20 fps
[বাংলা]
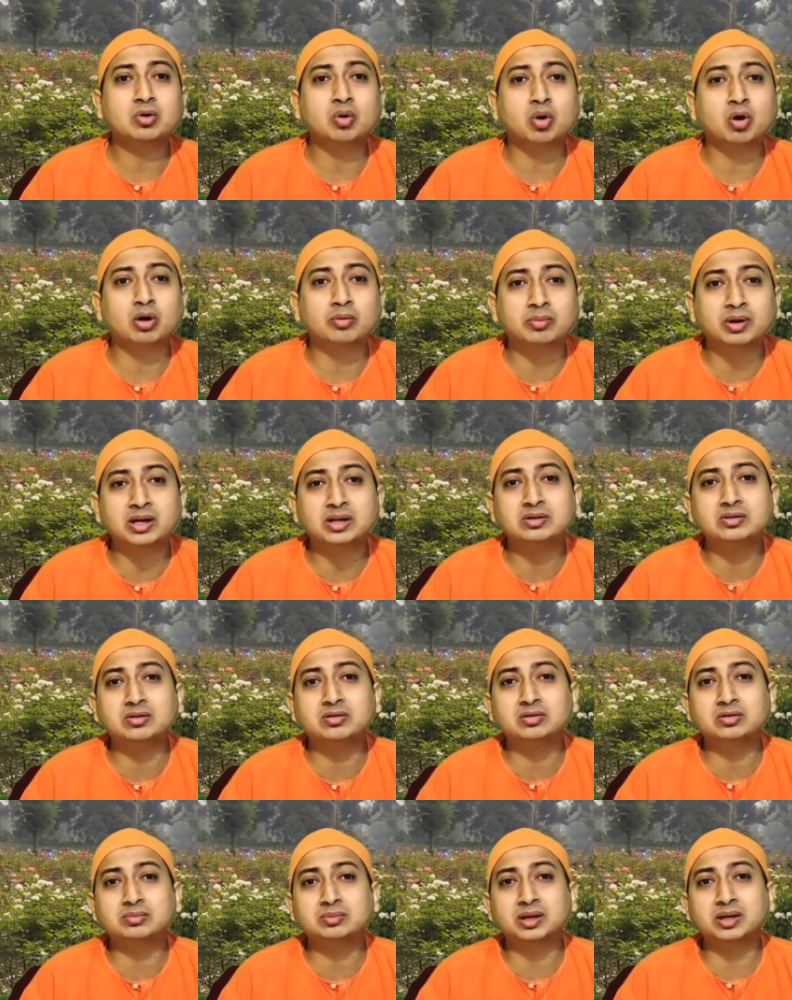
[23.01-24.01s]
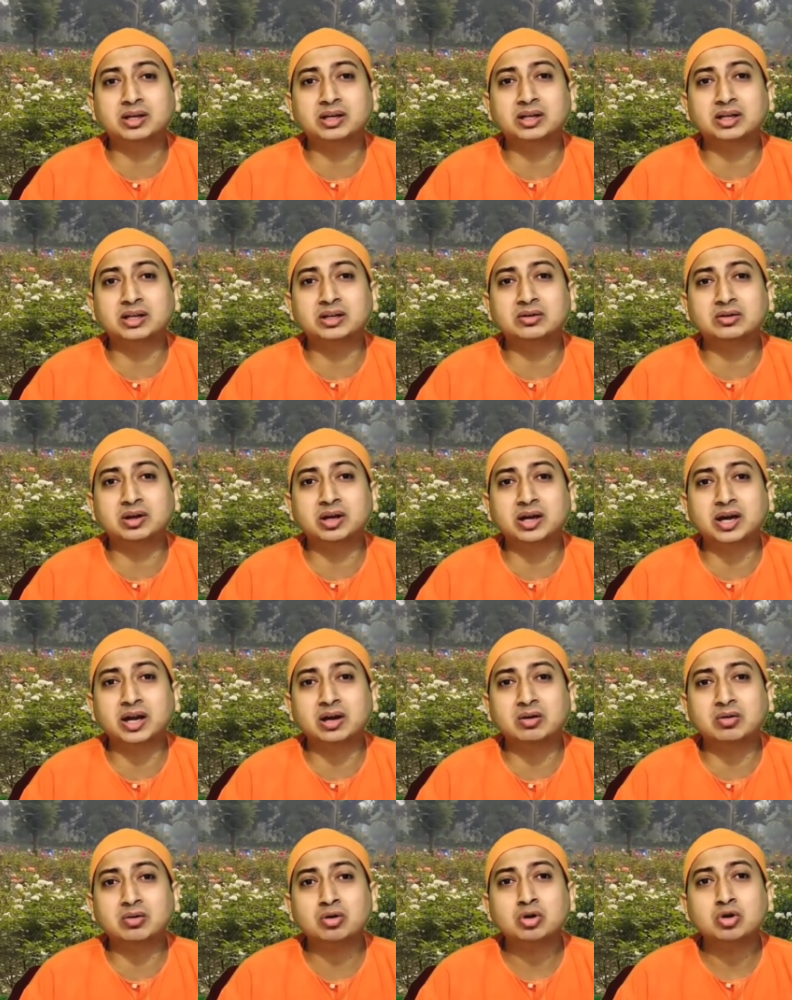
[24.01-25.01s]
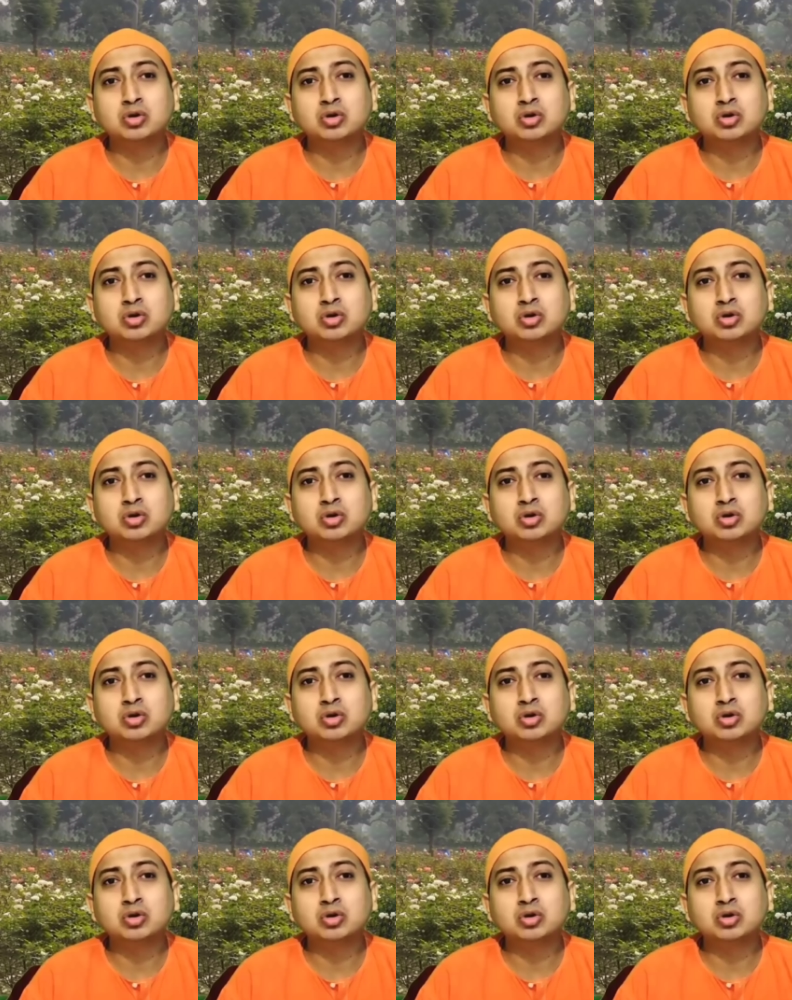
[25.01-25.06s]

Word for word: কর্মের জনক মানে কি হয়ে গেল